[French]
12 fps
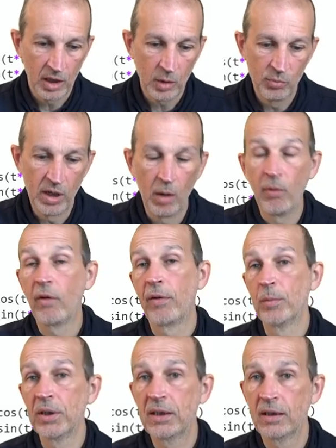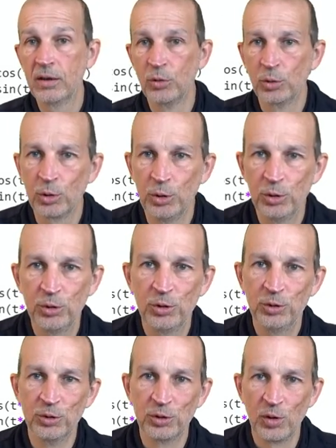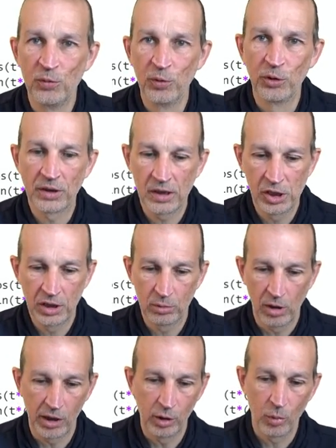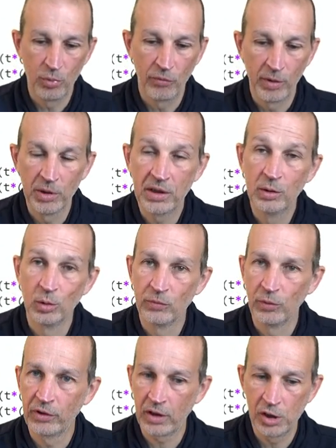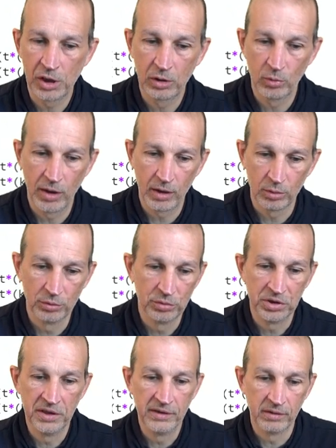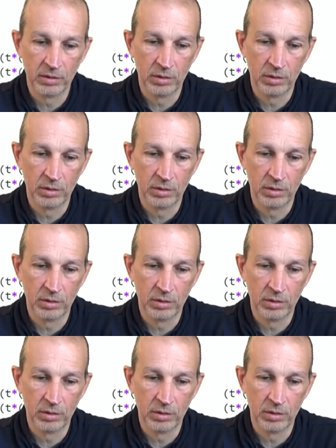Et puis là, on va fabriquer notre, notre fausse trajectoire. Alors pour fabriquer notre fausse trajectoire, on utilise